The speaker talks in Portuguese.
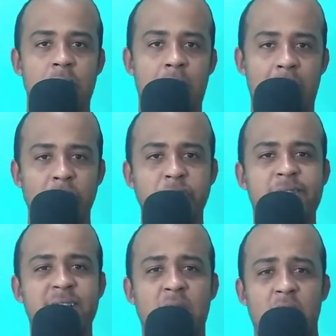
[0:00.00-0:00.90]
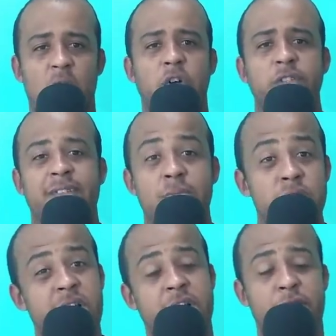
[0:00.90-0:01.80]
Aonde, onde se a
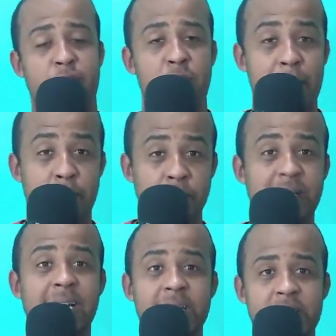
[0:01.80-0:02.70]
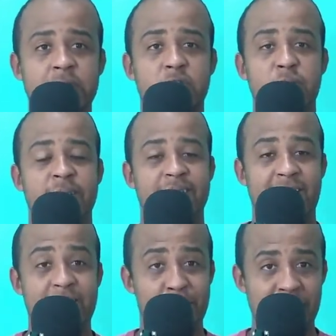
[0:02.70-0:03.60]
mulher tiver uma bunda grande e começar a
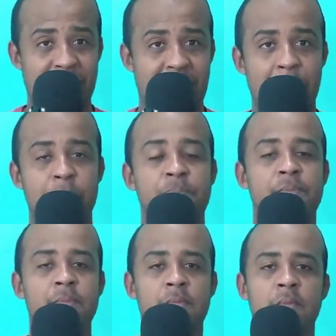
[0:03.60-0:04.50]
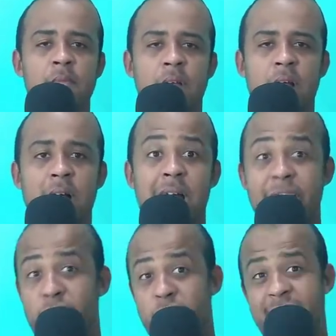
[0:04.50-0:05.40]
rebolar,
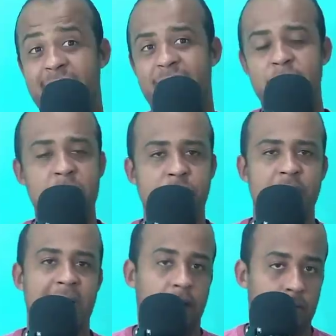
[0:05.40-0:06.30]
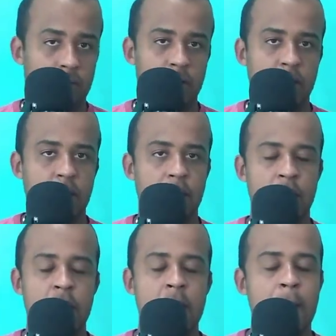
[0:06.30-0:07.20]
é sucesso imediato.
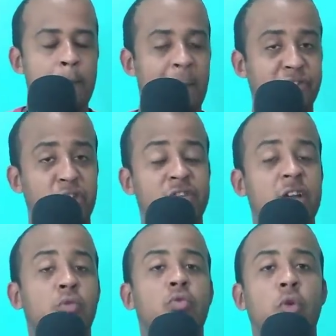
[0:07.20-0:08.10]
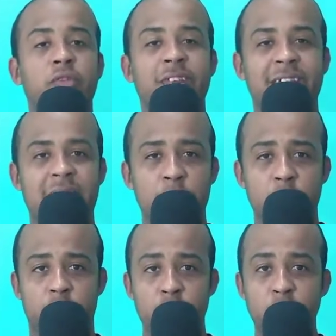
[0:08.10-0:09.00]
Mas nós não
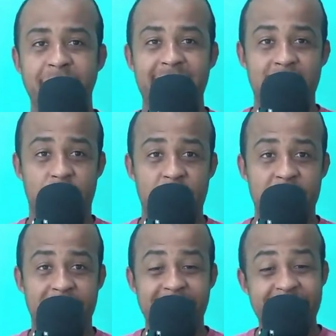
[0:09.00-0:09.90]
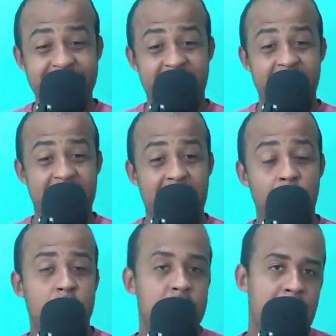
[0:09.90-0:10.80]
conseguimos muitas das vezes enxergar
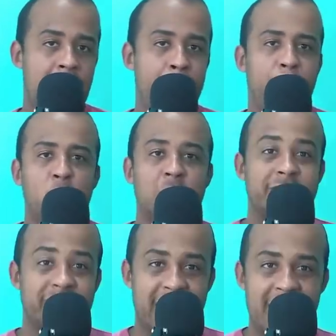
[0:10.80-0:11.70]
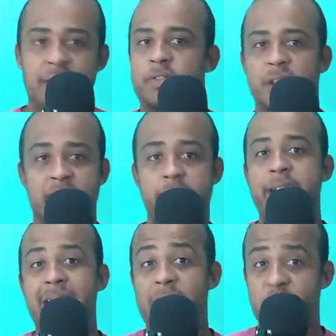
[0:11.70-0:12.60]
o que há por trás
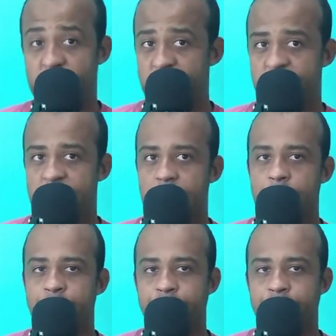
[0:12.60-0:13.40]
daquele artista,